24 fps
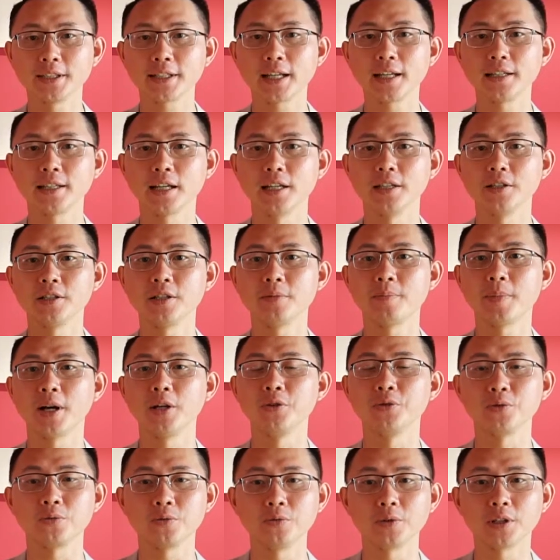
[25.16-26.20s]
擅长是
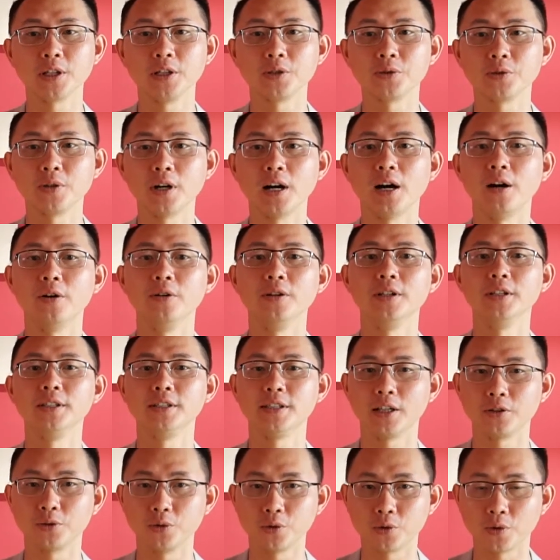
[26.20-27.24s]
帮助顾客做好
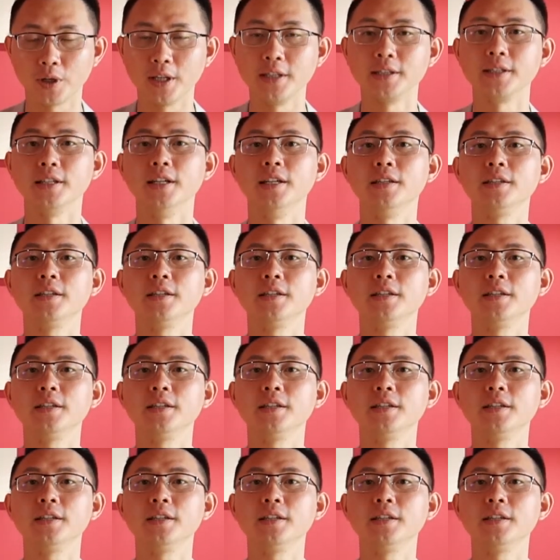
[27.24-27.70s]
家族传承、